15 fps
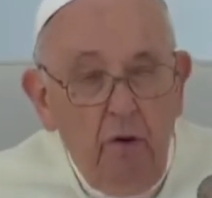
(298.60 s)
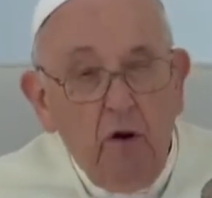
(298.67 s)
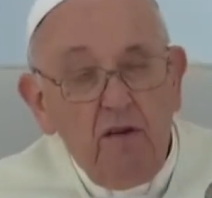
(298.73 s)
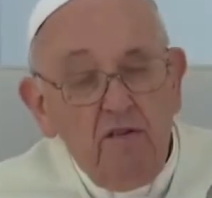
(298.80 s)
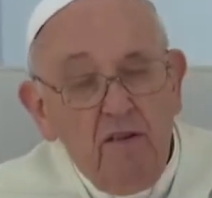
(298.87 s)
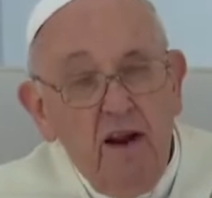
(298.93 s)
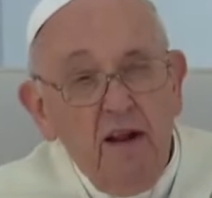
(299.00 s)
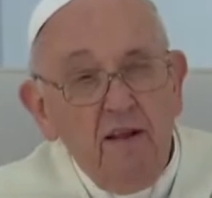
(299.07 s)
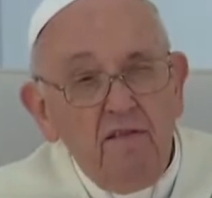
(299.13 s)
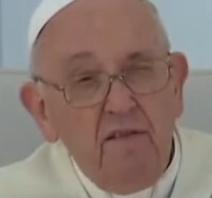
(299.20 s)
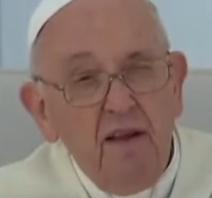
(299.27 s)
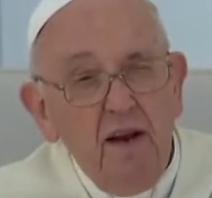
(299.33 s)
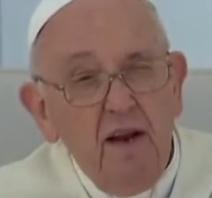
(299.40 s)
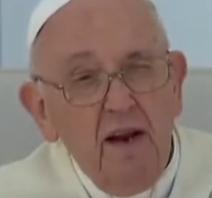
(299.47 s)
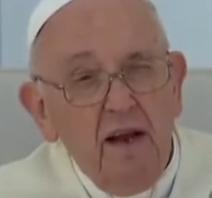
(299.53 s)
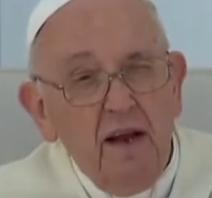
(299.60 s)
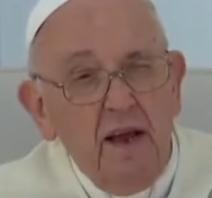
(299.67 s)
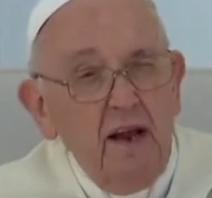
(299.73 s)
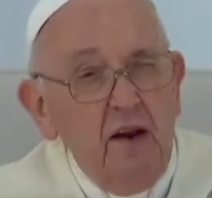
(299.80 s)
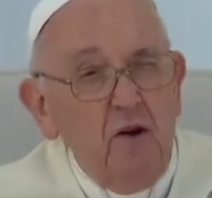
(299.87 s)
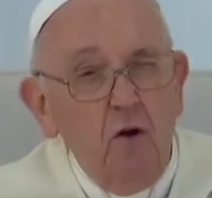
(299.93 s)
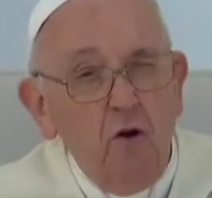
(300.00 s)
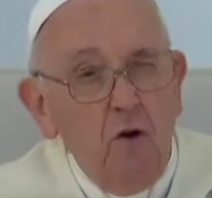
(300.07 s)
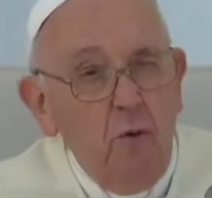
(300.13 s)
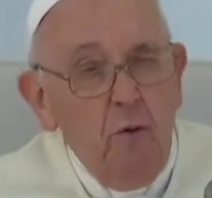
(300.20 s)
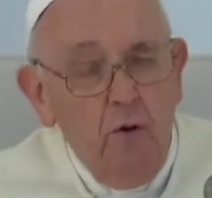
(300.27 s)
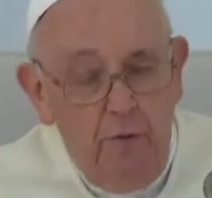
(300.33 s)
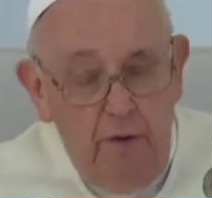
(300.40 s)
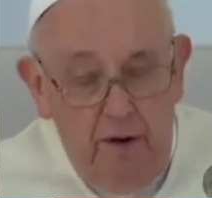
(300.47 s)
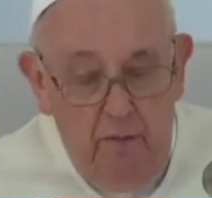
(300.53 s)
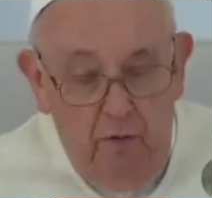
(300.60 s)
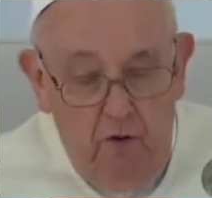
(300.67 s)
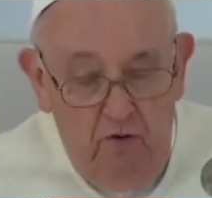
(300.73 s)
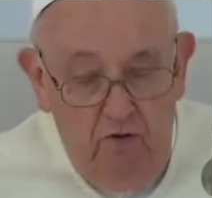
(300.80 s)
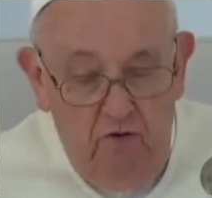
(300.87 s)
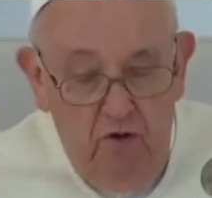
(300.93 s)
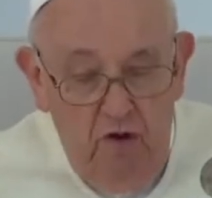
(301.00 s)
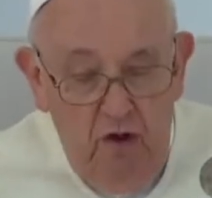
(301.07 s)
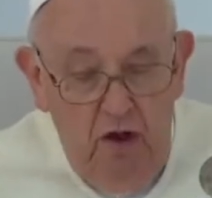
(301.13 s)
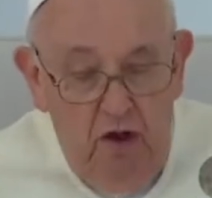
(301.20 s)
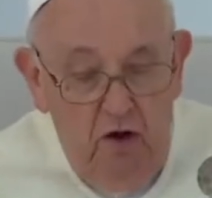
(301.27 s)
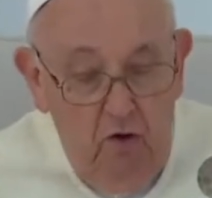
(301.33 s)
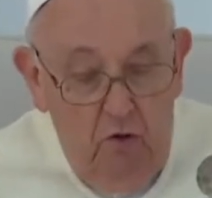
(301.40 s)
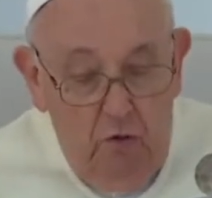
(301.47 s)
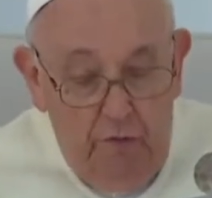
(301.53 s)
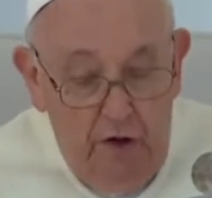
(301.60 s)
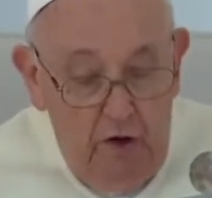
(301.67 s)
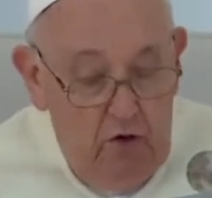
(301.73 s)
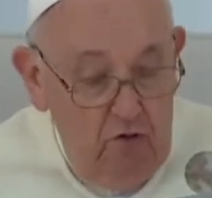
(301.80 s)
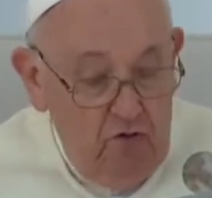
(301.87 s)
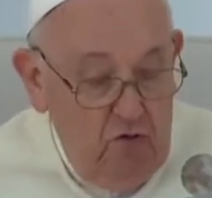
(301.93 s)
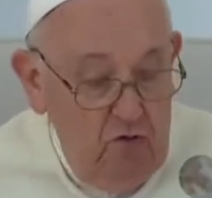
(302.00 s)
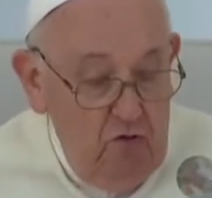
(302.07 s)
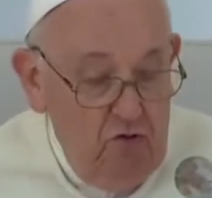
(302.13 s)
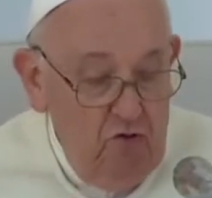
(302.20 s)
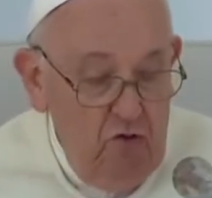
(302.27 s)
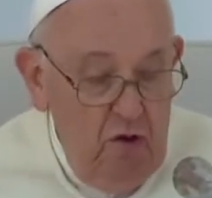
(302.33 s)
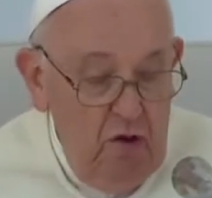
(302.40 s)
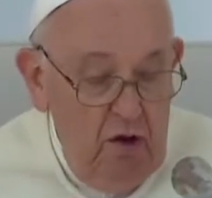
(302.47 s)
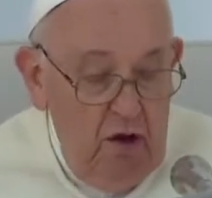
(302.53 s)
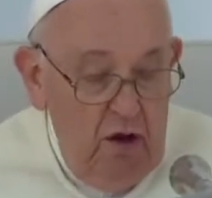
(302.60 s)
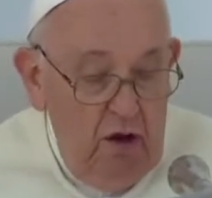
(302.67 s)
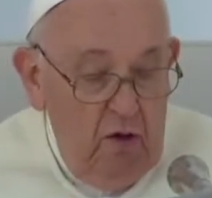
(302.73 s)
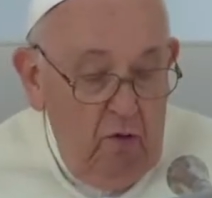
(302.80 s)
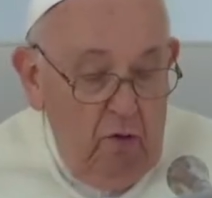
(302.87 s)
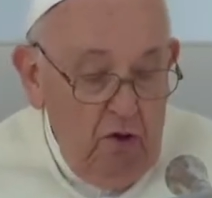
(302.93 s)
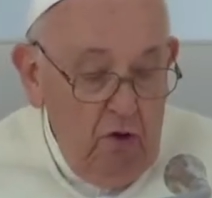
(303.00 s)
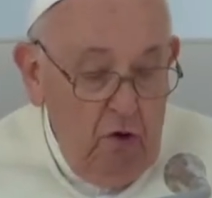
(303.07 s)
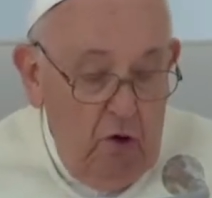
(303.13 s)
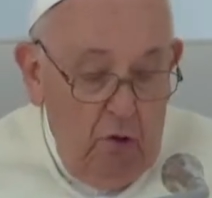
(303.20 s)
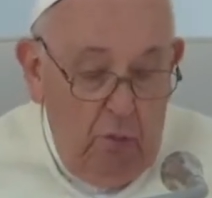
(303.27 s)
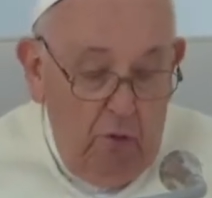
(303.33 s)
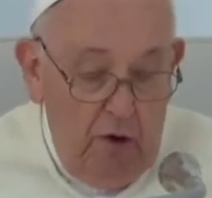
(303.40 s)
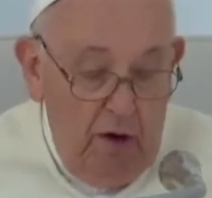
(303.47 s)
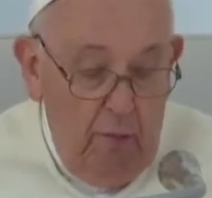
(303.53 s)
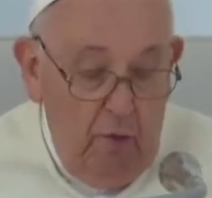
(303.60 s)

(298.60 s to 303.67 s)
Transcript: Et j'aimerais vous dire que nous ne devenons